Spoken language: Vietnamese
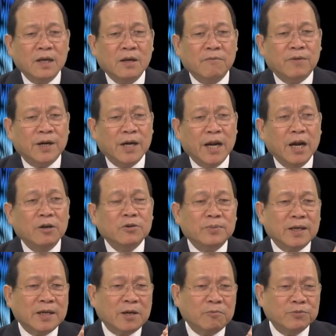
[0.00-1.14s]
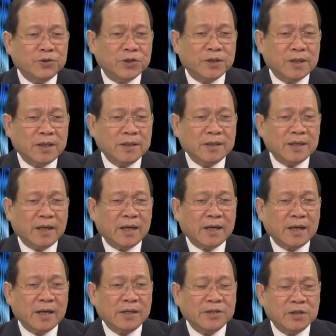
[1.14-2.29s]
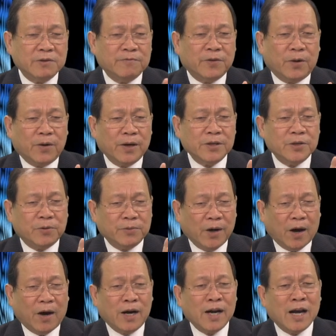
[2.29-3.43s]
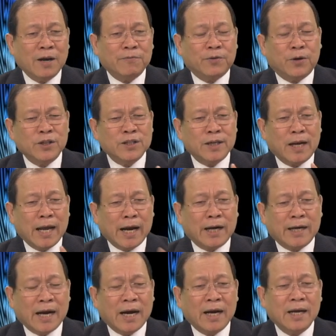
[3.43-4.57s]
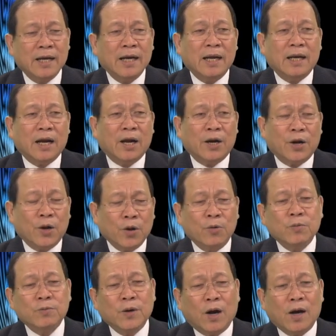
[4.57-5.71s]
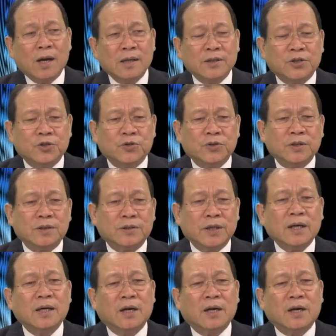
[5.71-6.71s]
và nếu chúng ta không chữa thì cái xương phổi chỗ đỏ hai phổi nó sẽ lan ra là lúc đó thường rất là